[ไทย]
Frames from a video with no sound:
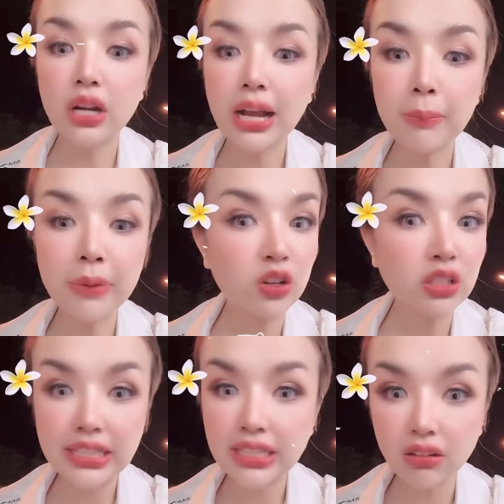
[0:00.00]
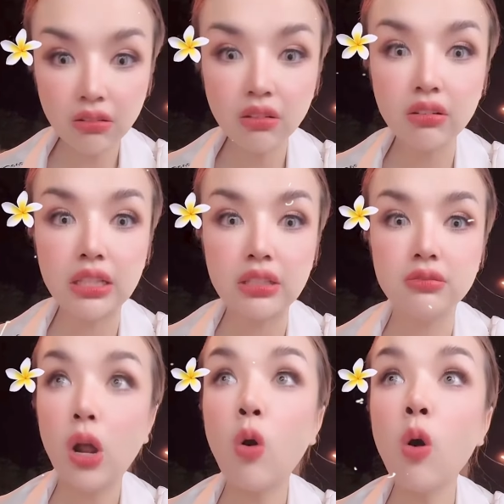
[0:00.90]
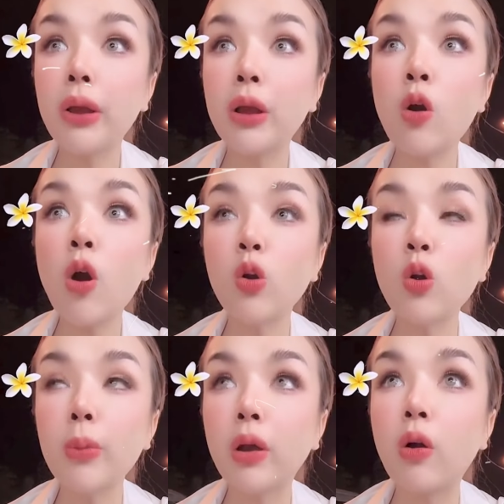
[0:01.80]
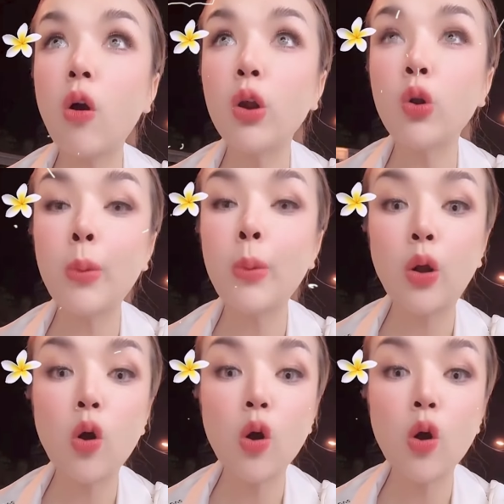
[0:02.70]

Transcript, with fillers: คนขับไม่ทนใจฉันเลย ร้องโอ้ไม่คอดโอ้ไม่คอดโอ้ไม่คอดอยู่